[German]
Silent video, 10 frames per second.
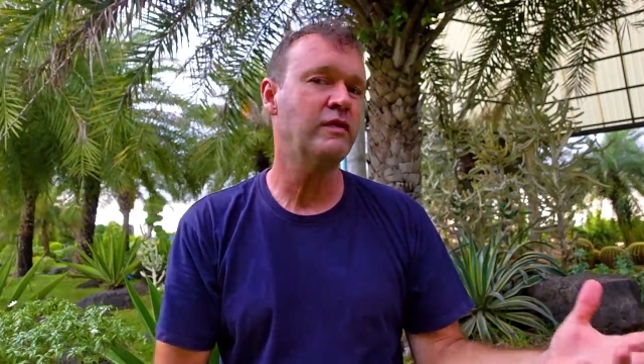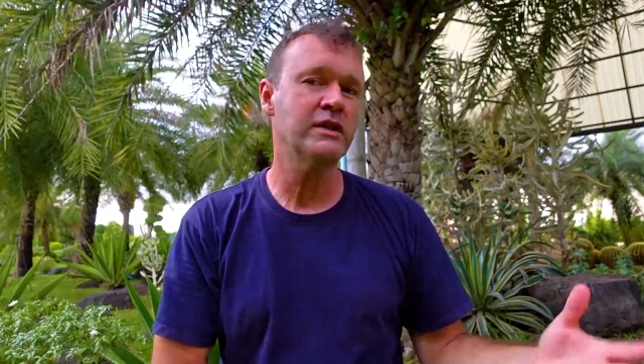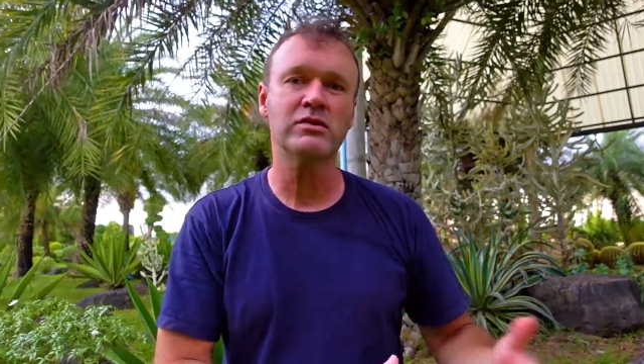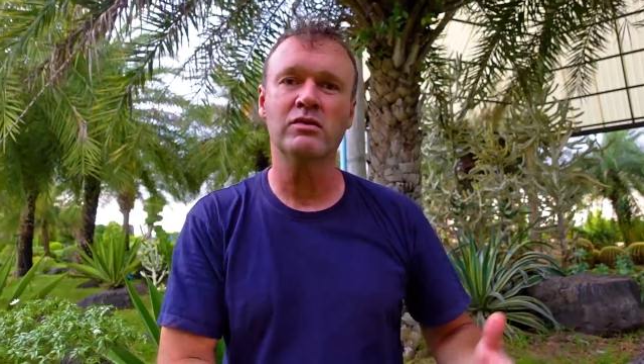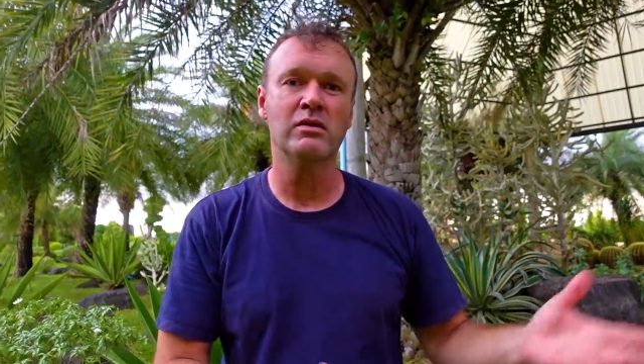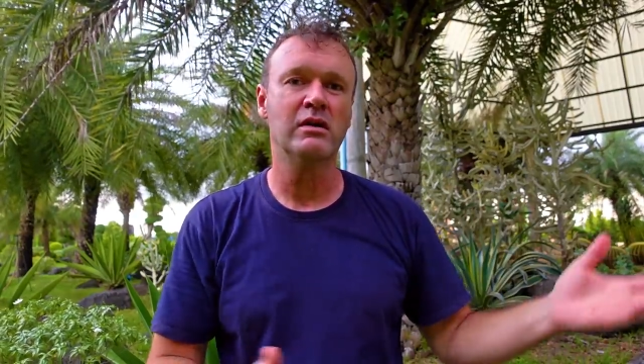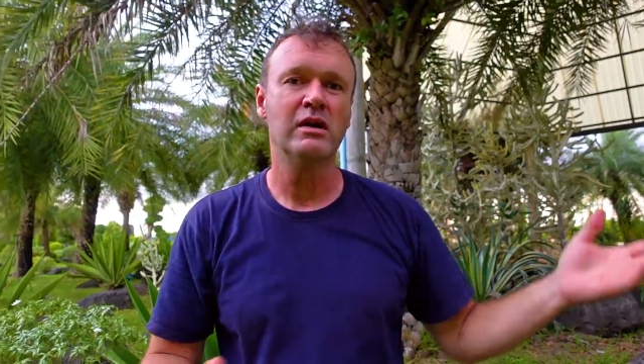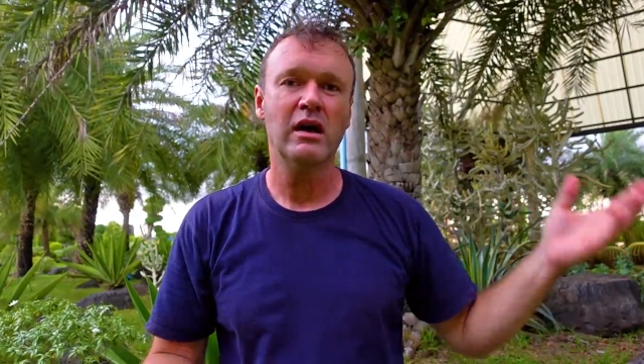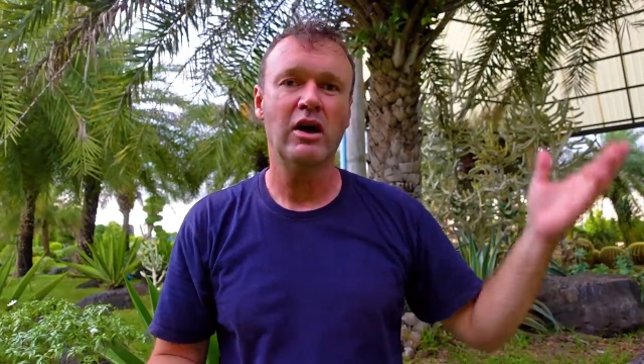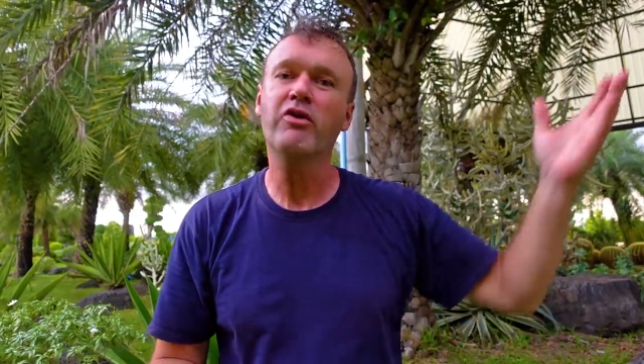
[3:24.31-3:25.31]
weil so
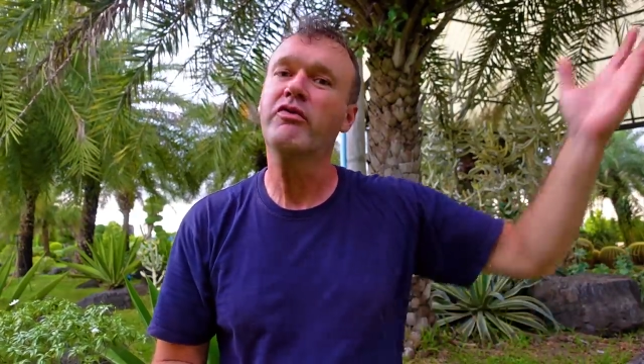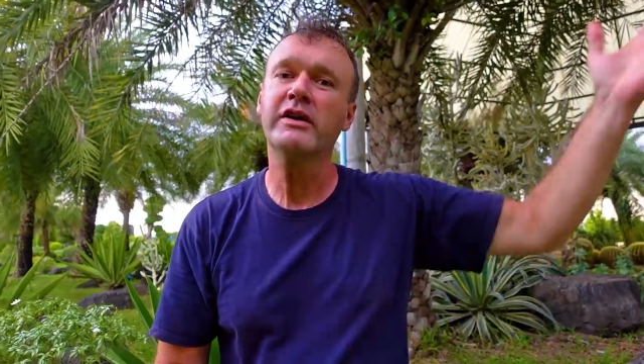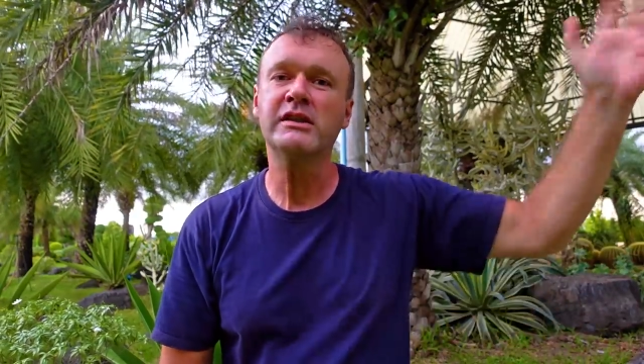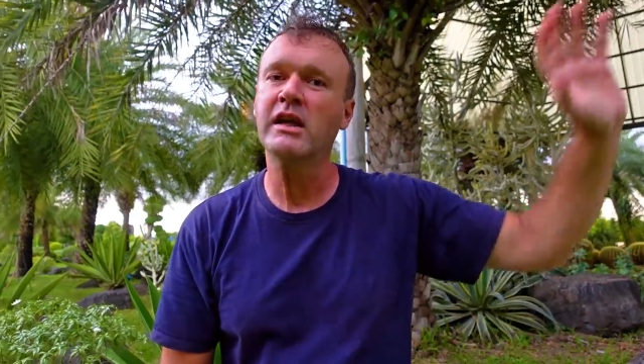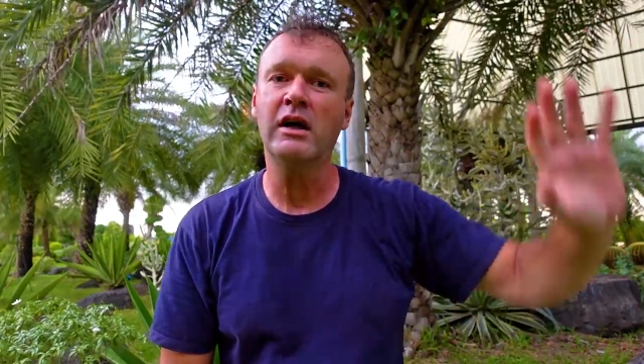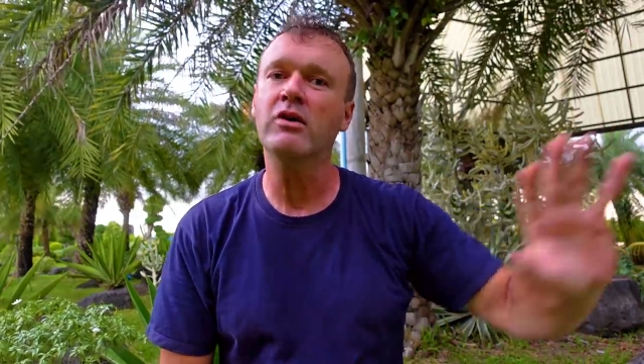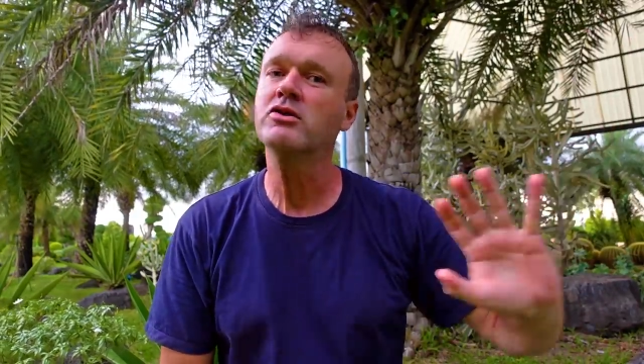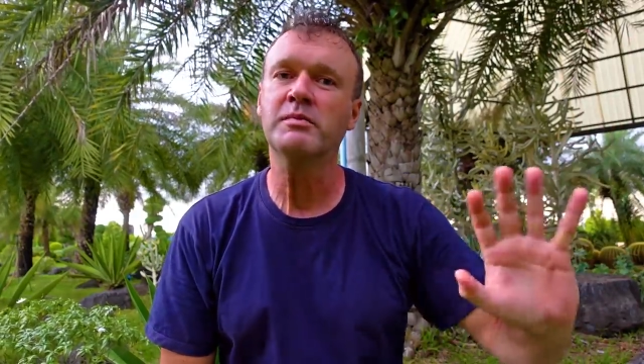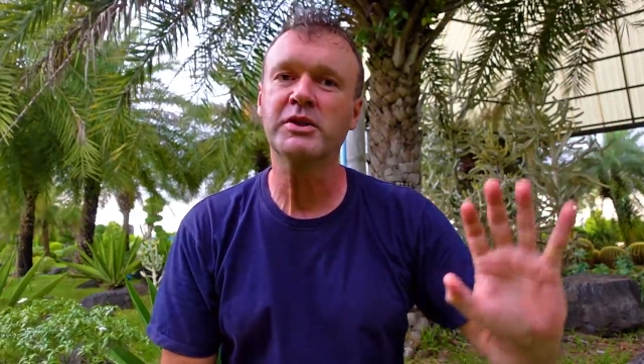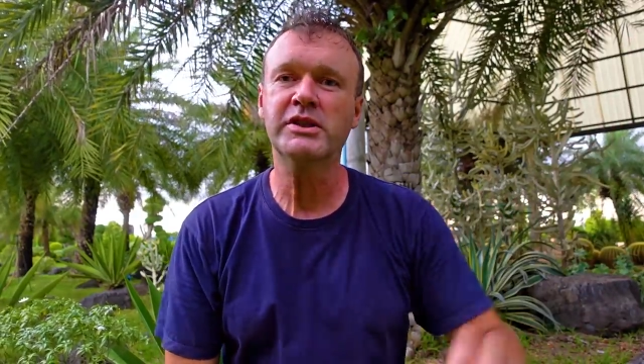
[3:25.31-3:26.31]
aufrichtig
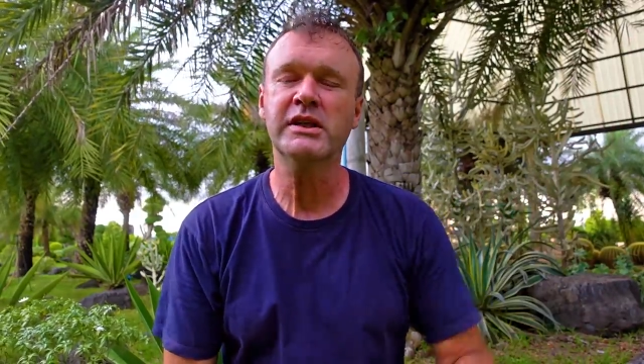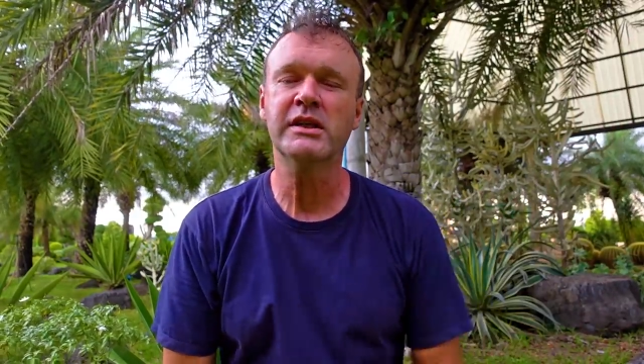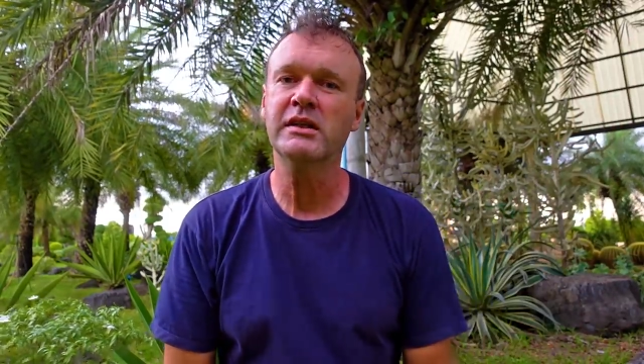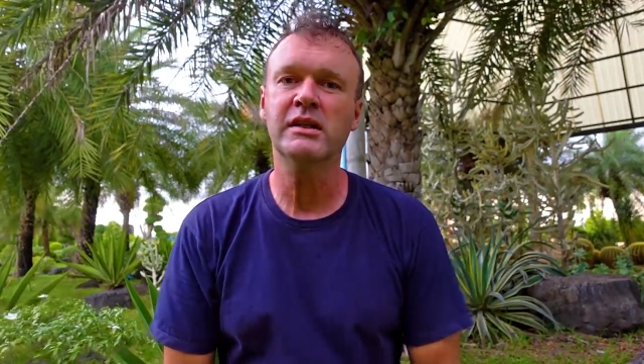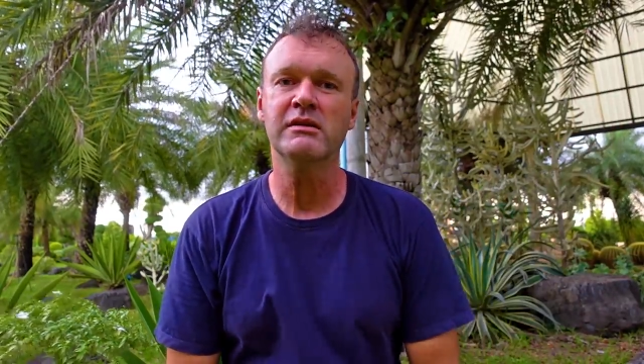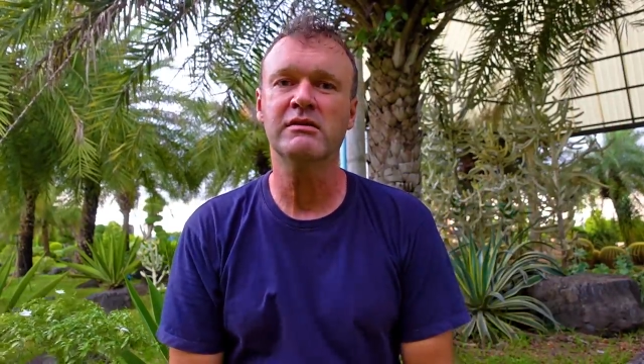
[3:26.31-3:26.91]
rausmarschieren,